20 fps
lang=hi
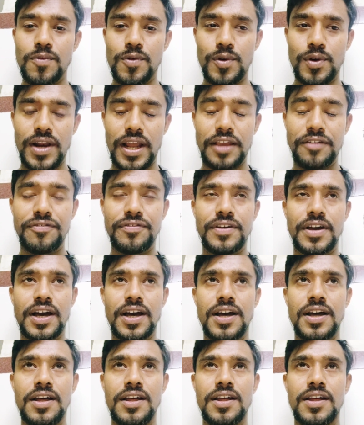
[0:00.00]
वो लाइफ का
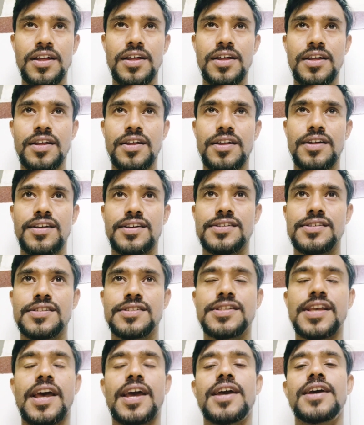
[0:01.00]

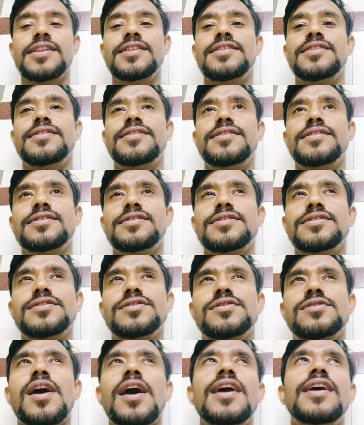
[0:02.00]
शायद
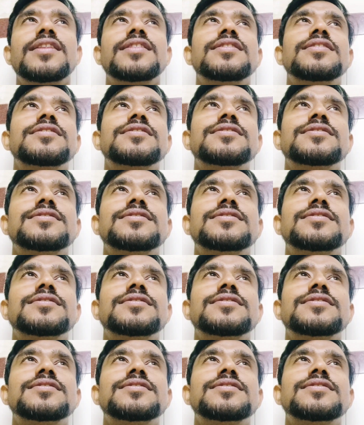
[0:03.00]
शायद